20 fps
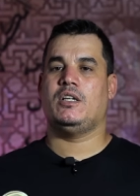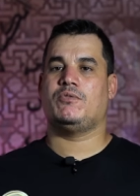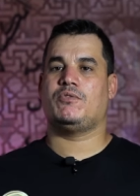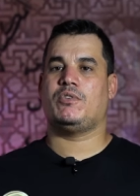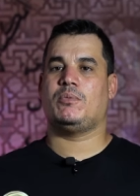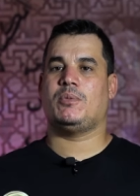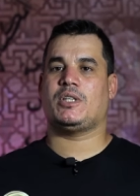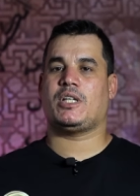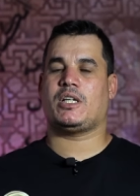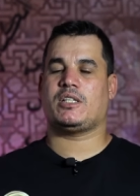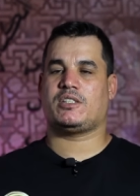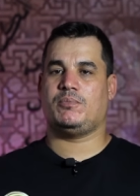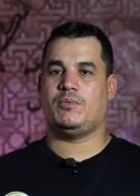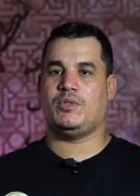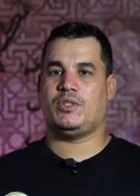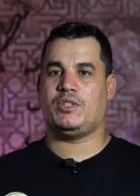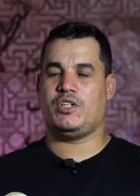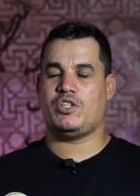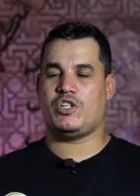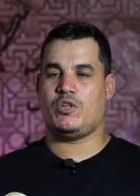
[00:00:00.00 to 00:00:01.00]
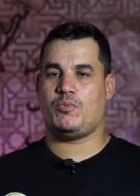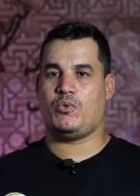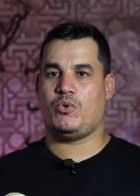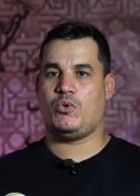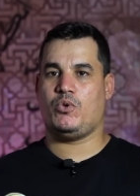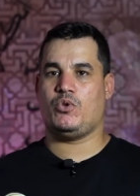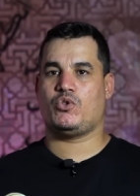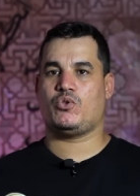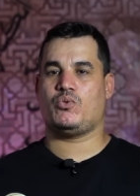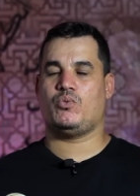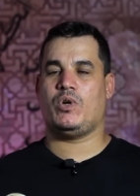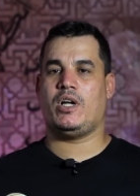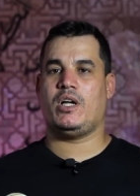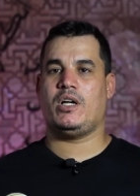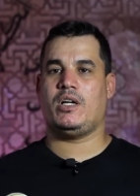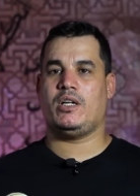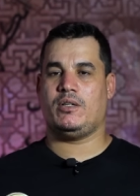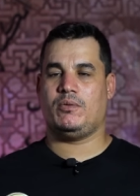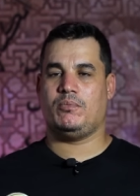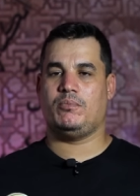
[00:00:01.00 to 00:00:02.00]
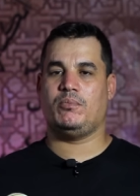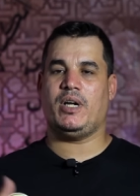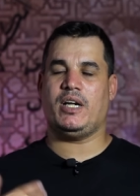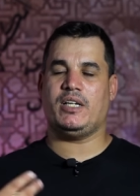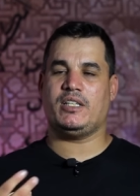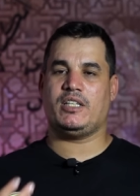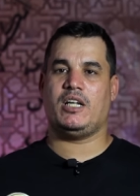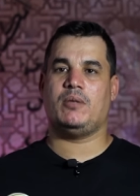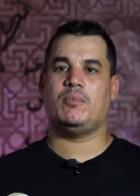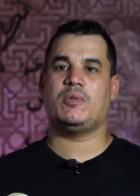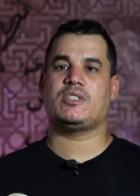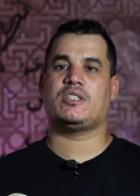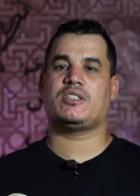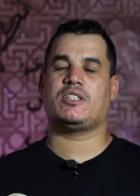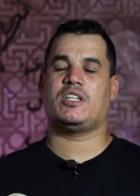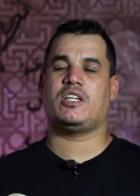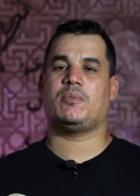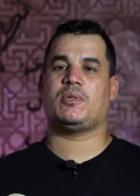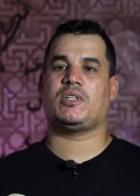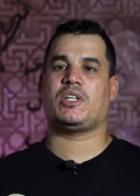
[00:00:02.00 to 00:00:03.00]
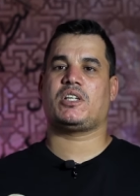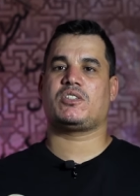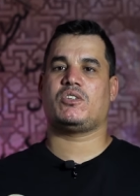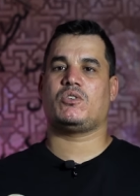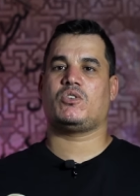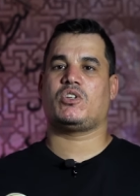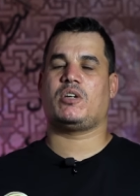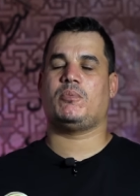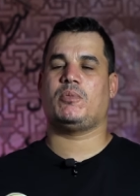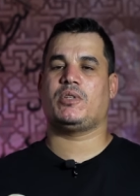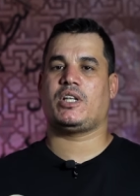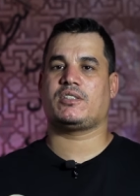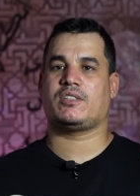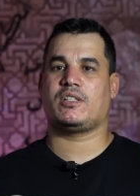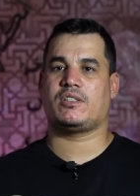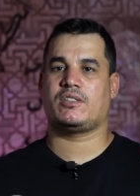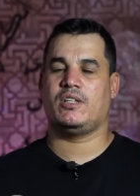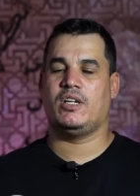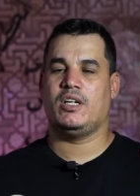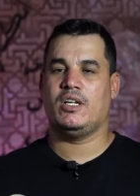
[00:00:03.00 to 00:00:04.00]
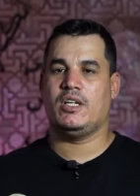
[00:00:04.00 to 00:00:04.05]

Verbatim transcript: في مدرسه متيجه بلوس ومن بعدها ما زلت لنا مدرسه اخرى مدرسه